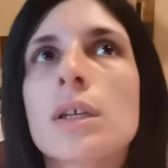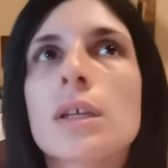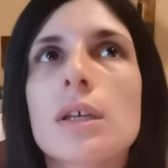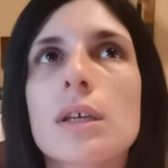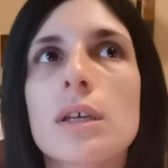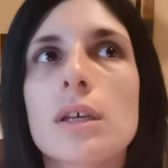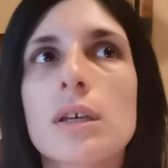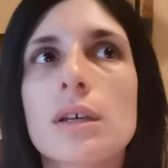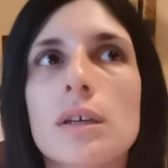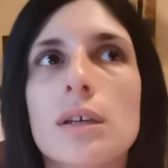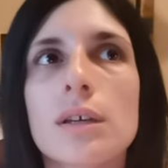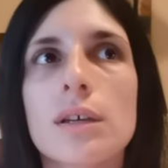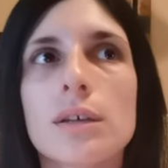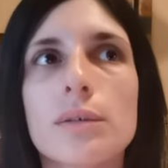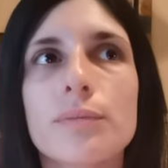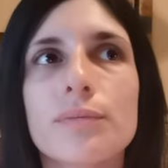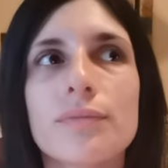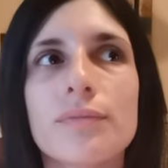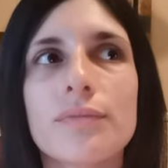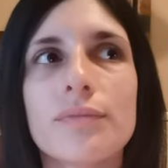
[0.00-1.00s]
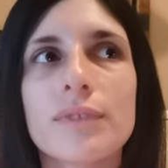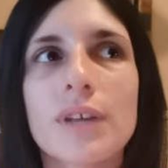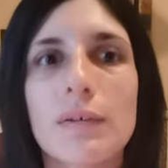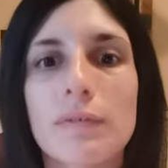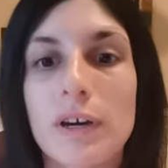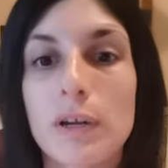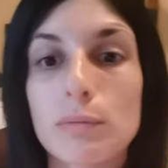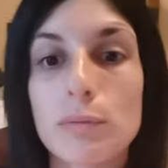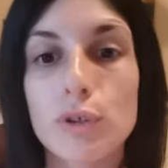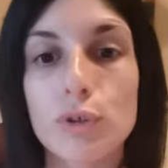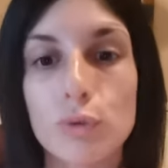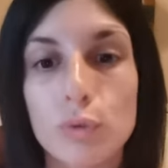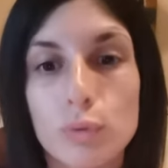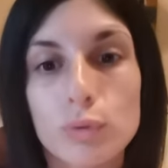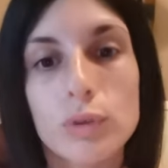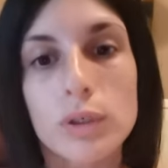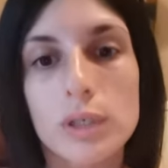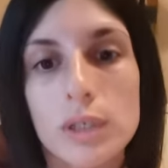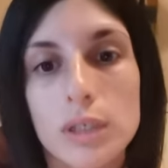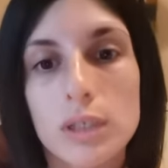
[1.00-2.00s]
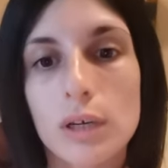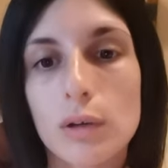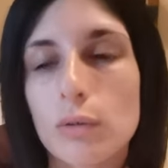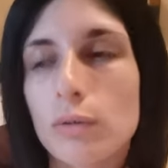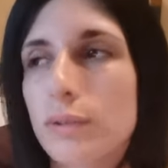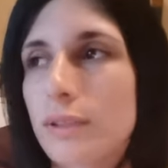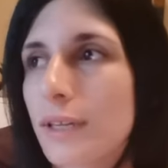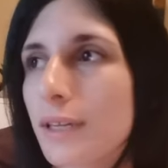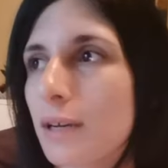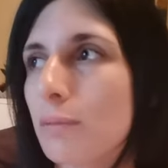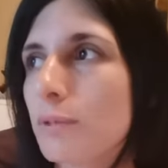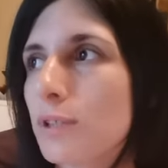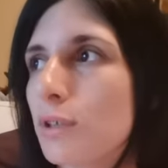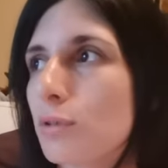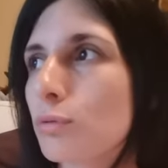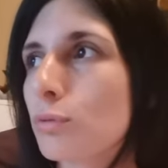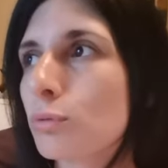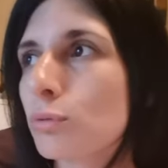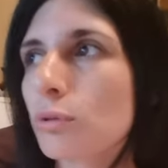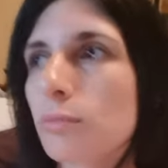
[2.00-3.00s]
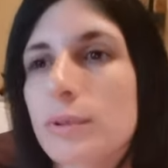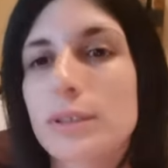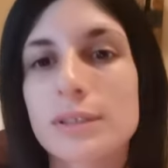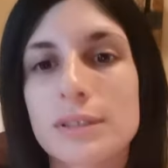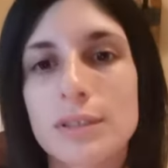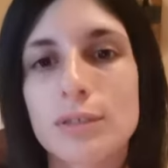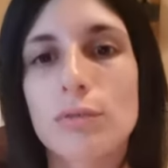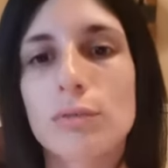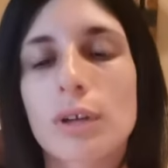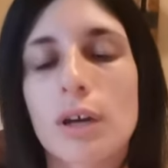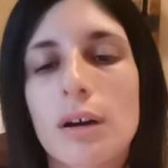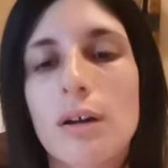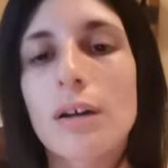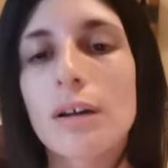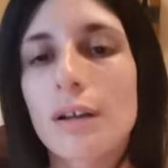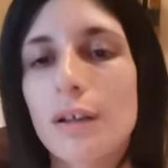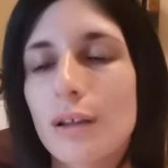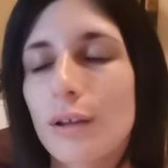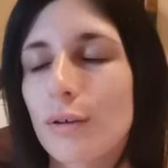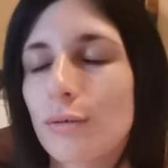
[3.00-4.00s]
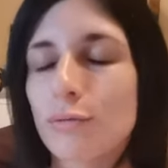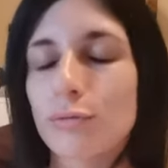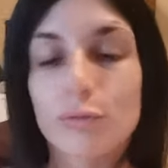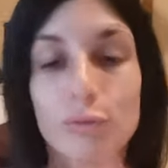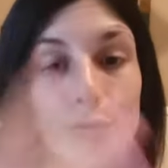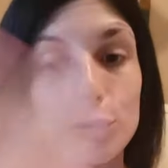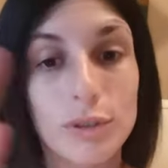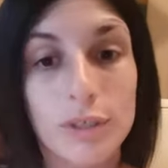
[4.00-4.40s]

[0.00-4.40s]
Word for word: e mm, da farmi chiudere, da allontanarmi da tutto, persino da uno